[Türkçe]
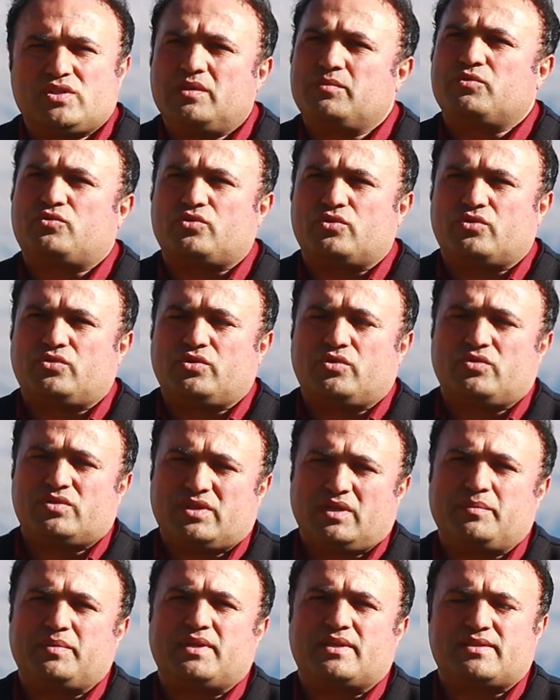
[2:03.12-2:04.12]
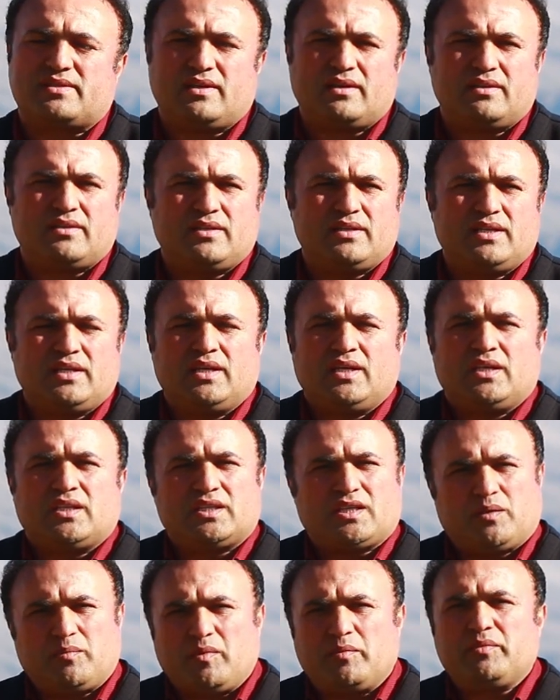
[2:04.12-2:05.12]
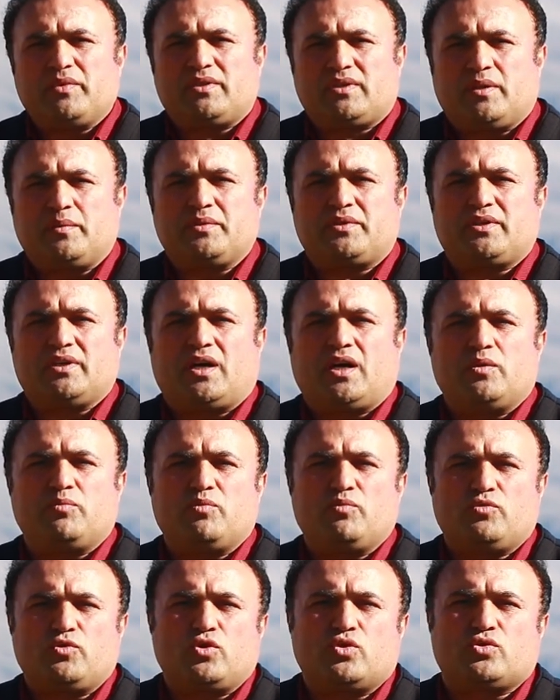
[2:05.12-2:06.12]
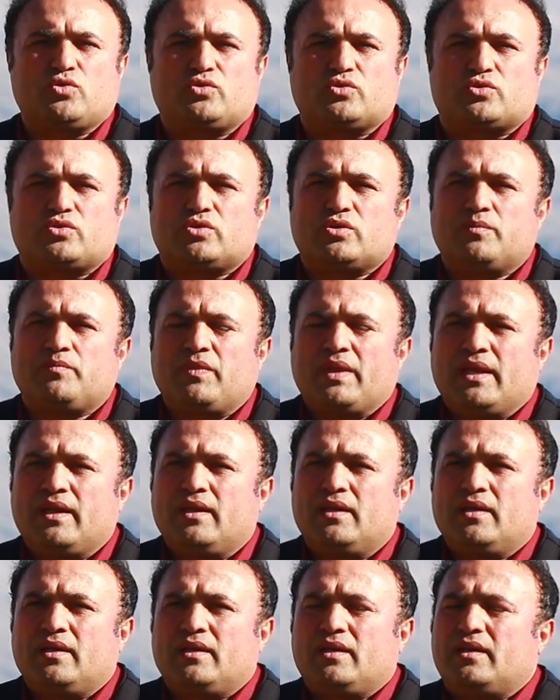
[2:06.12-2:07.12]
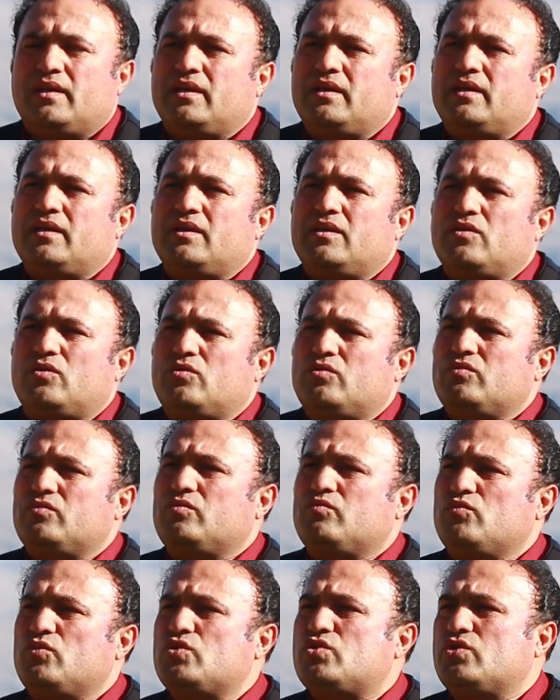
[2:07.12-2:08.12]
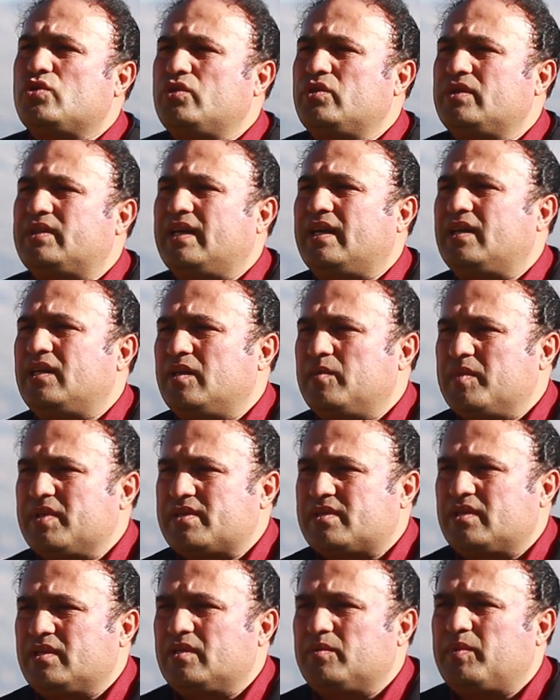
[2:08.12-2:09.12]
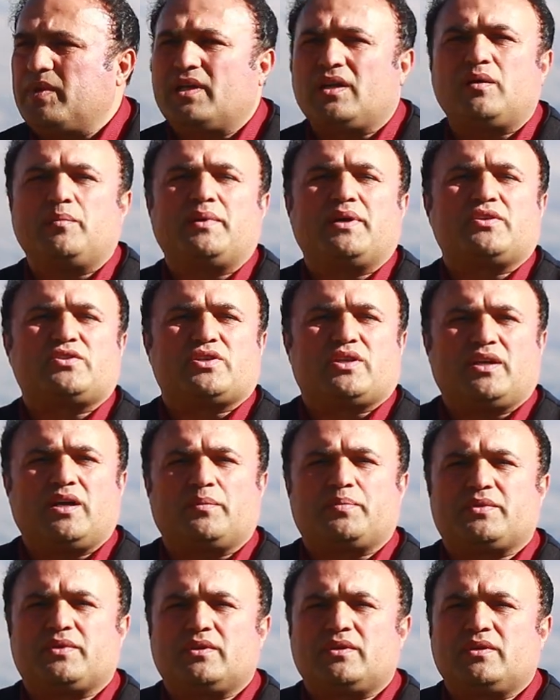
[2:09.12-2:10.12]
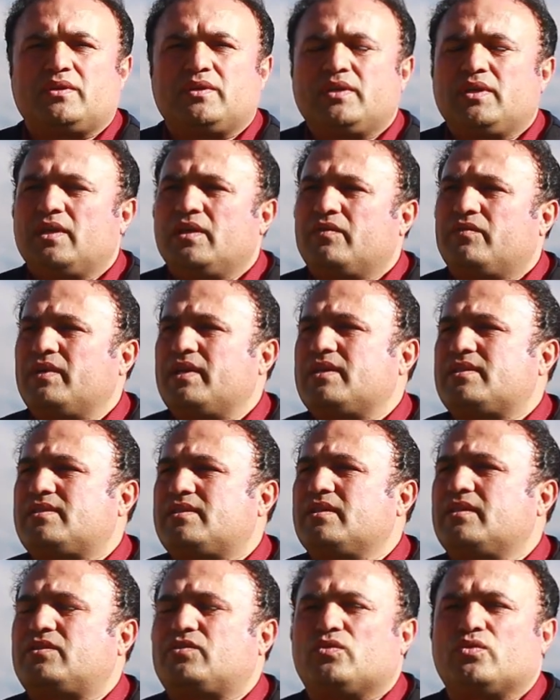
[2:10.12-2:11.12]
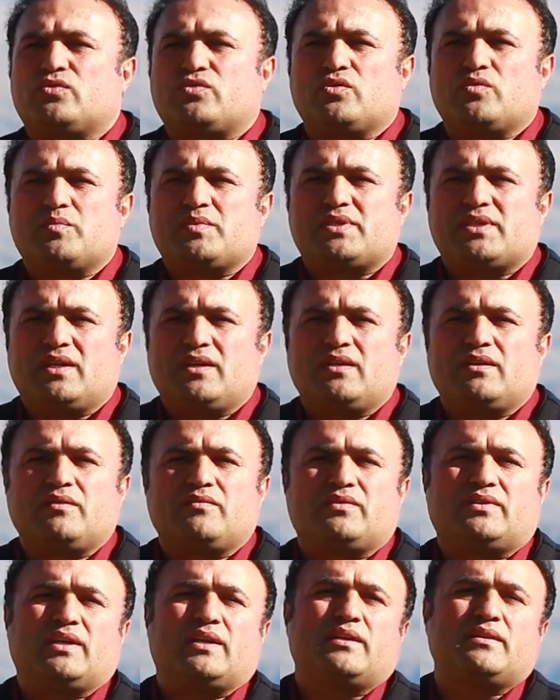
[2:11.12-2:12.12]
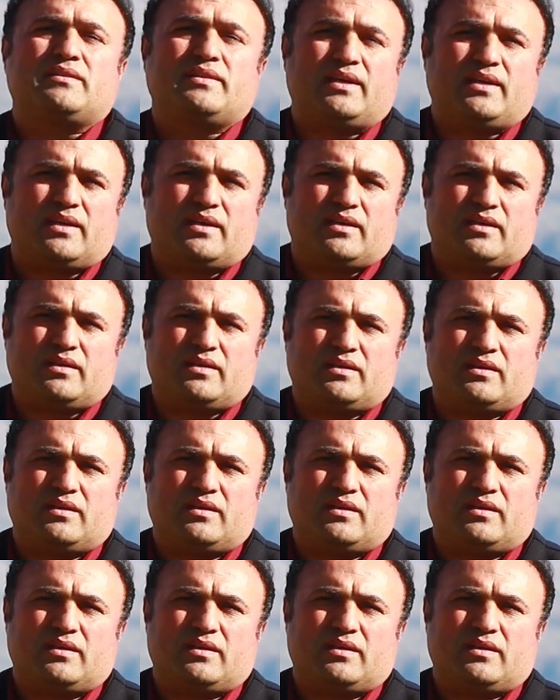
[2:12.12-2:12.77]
güzel bir türkü, güzel bir eser. Tamamını tabii ki albümde okuduk. E, müziğini derlemesini beraberce yaptık ve Siirt kültürümüze TRT e,